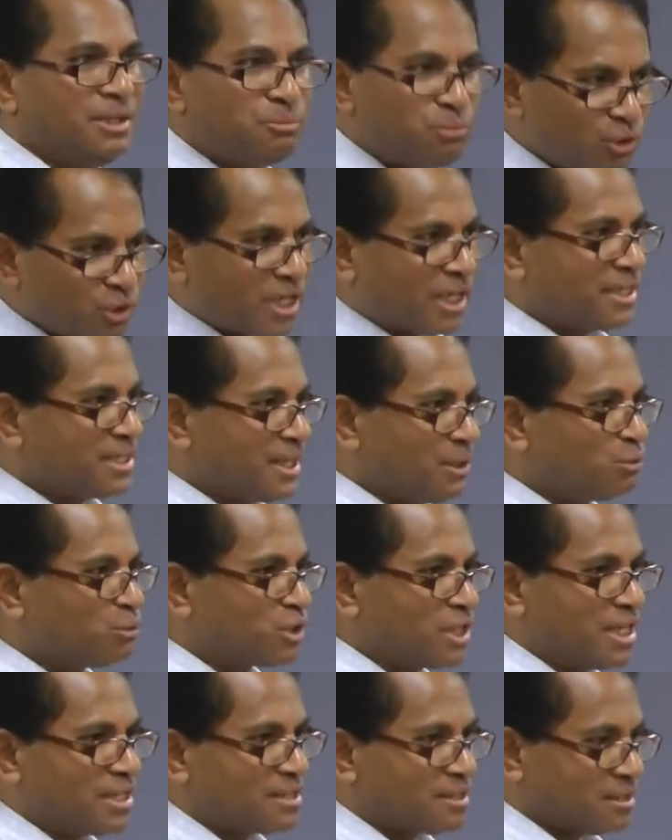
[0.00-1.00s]
你不可以在
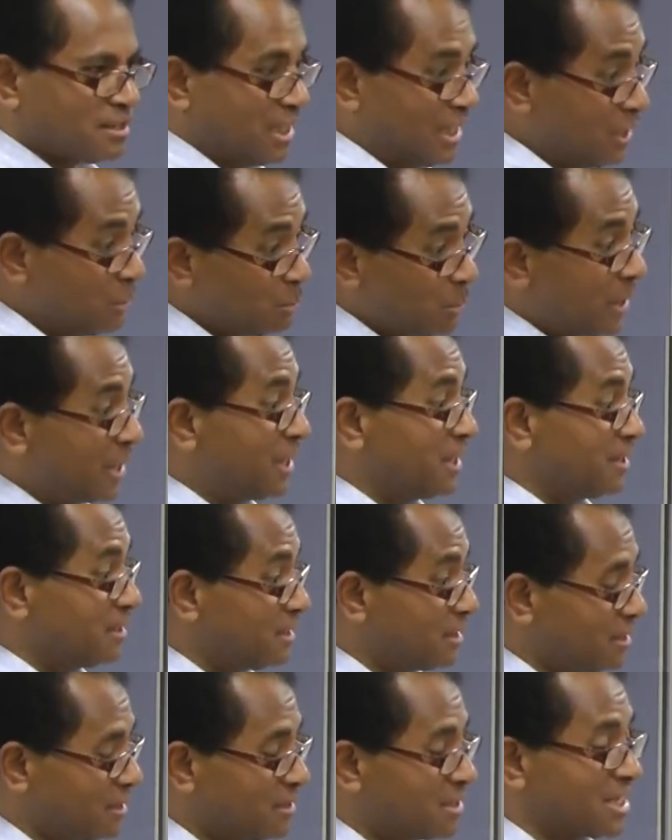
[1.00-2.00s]
路上死，因为你
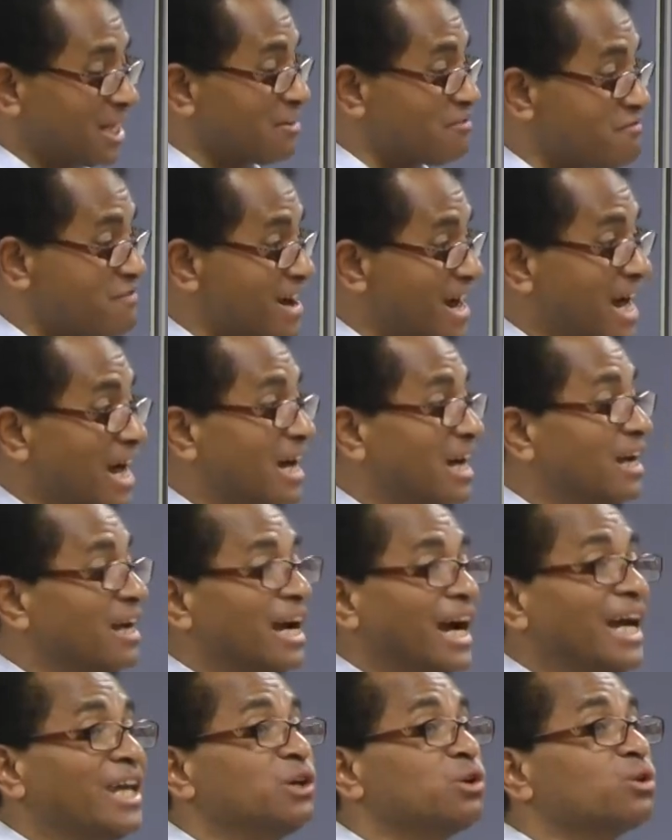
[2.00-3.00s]
的惩罚
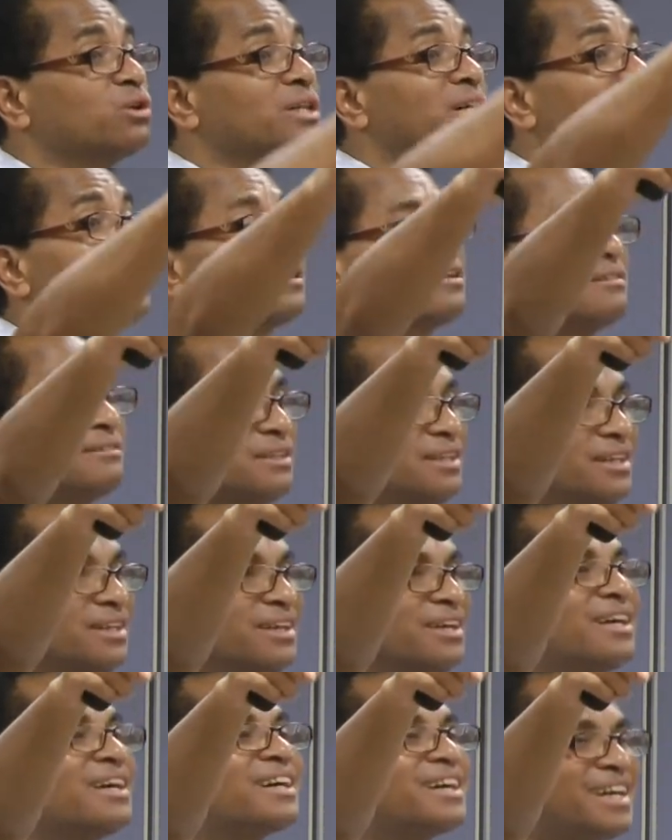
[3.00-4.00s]
还有更
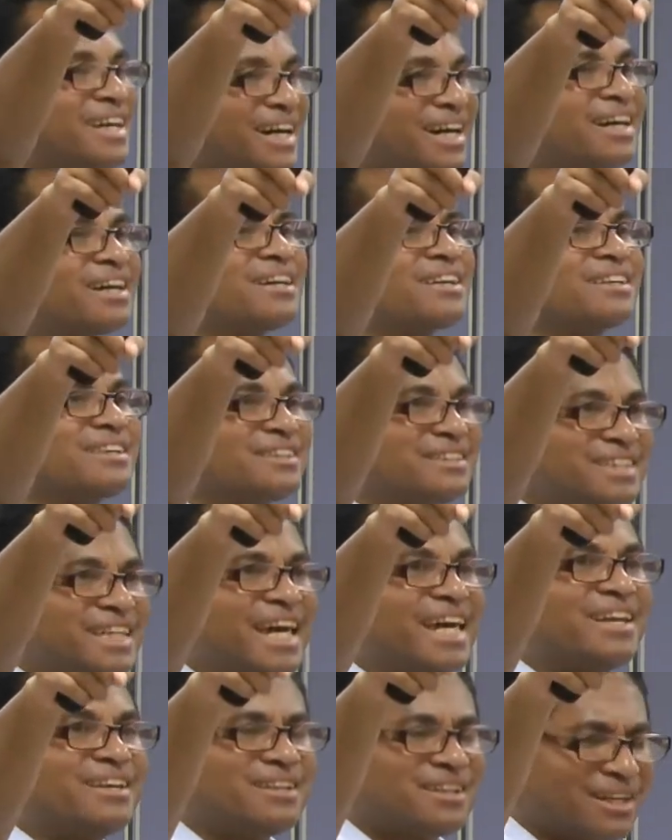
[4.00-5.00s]
更
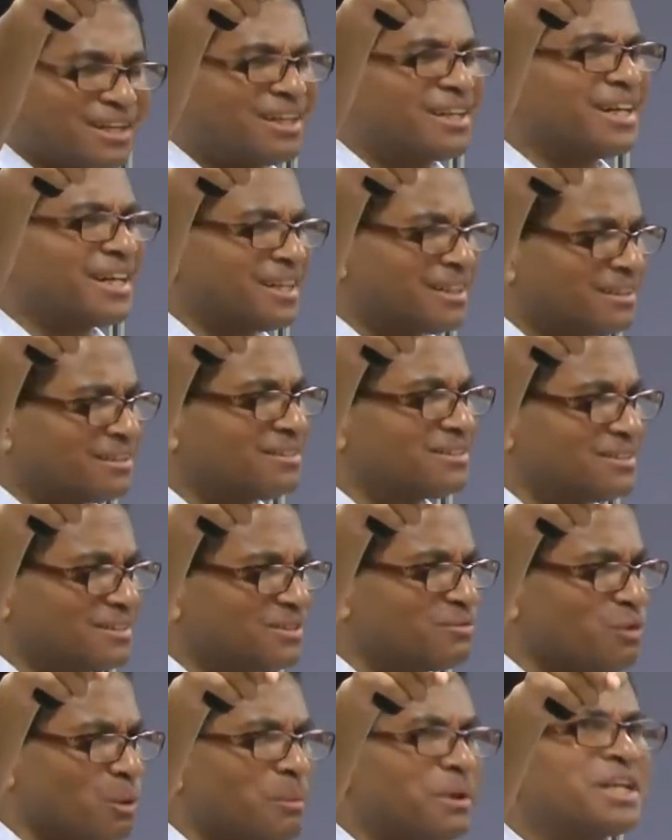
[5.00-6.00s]
严
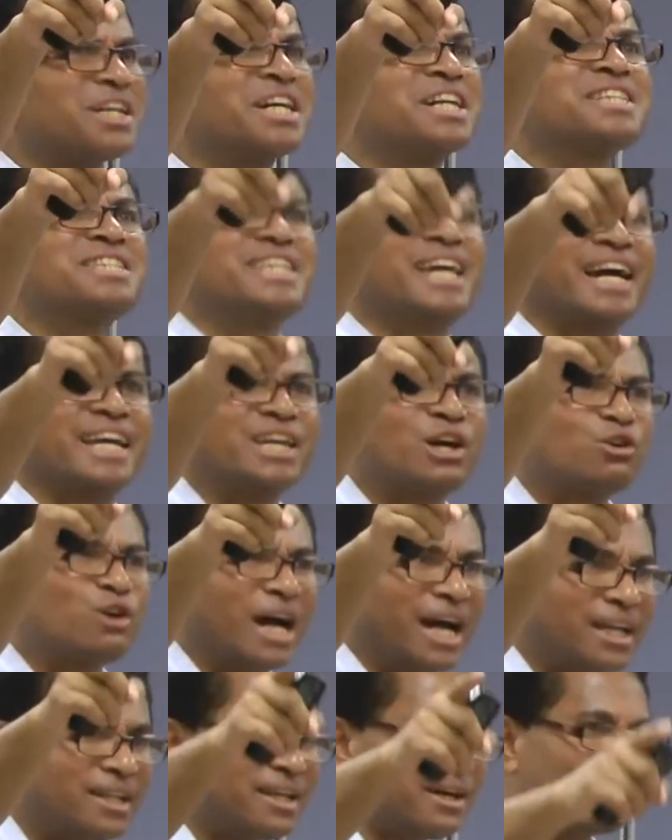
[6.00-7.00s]
更我们更想要
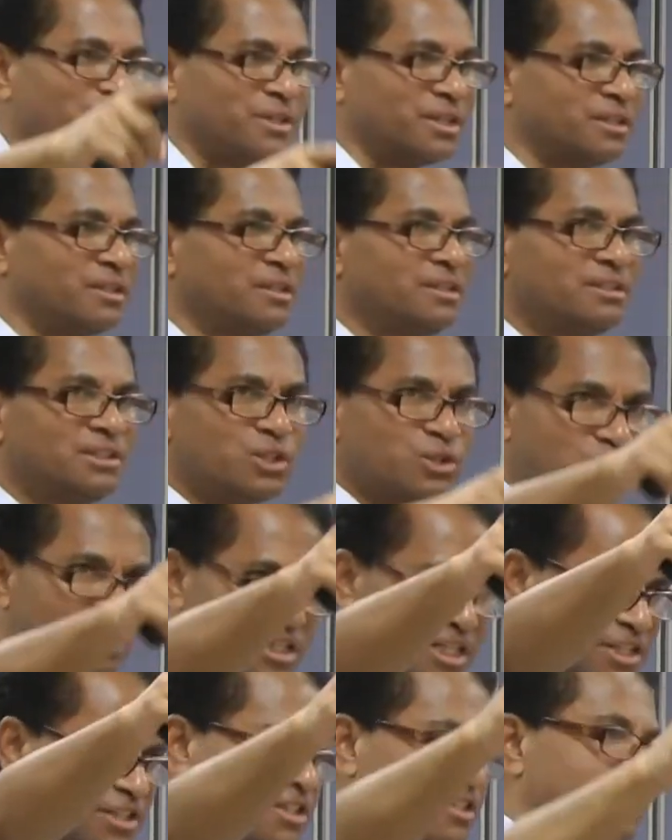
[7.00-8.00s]
看到的就
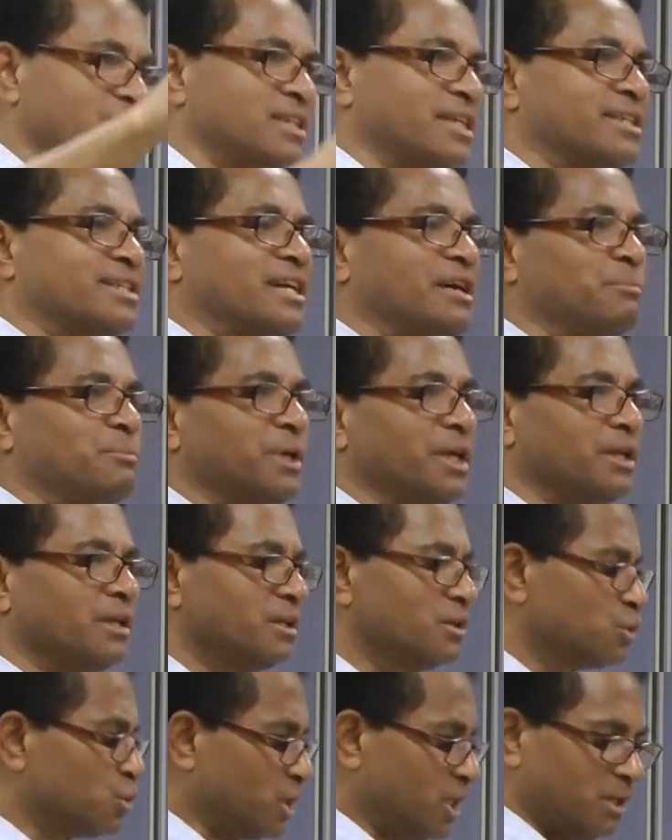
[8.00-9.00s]
是在十字架上面，
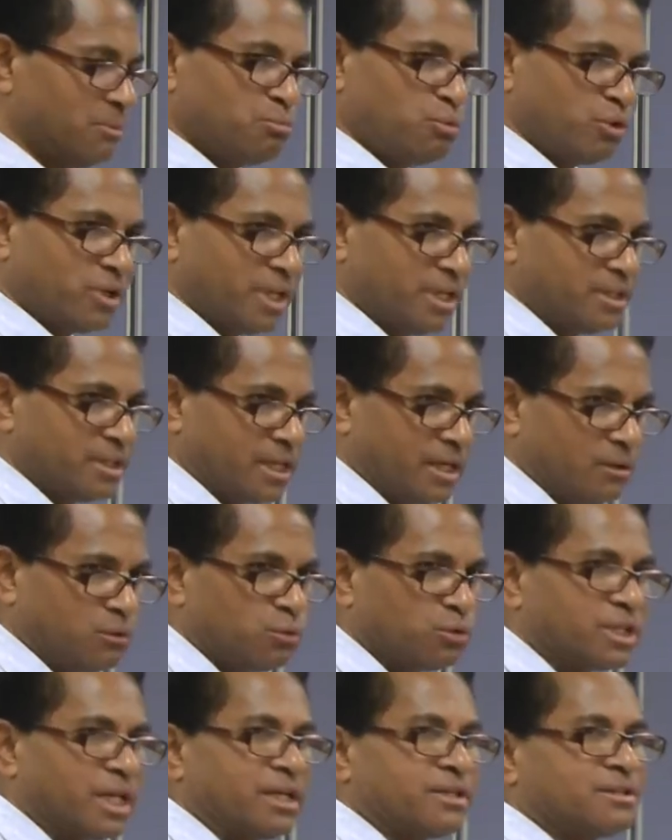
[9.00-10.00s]
所以你不可以在
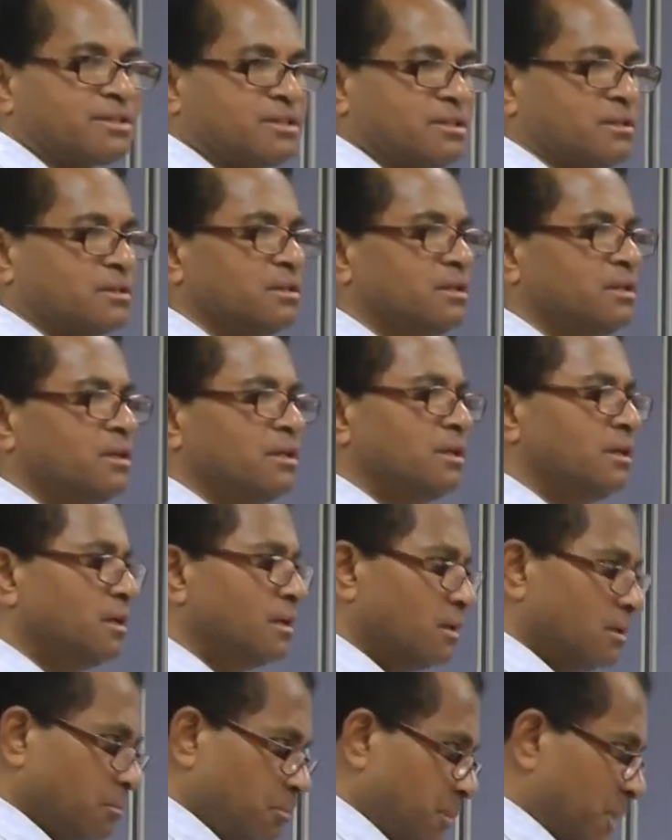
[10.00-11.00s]
路上死，
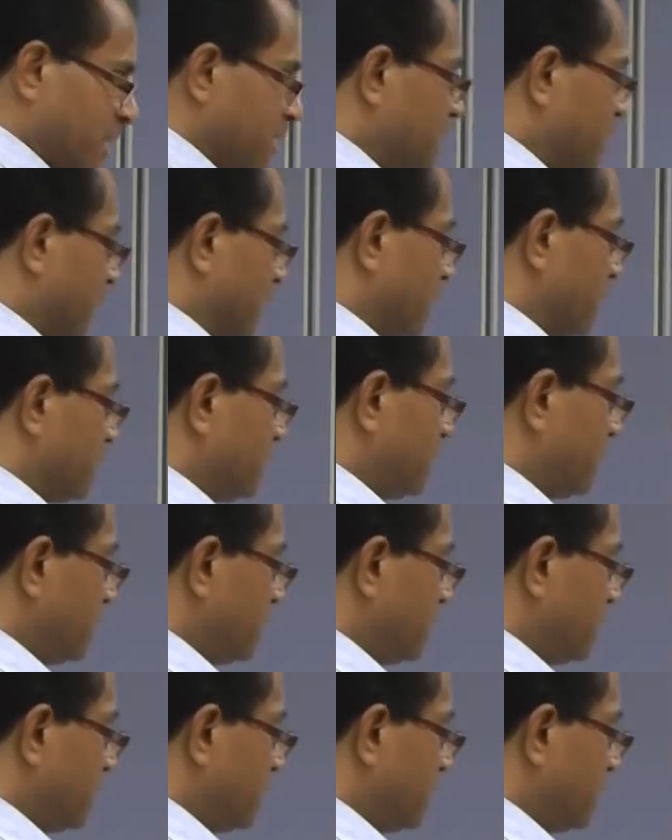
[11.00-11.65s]
勉强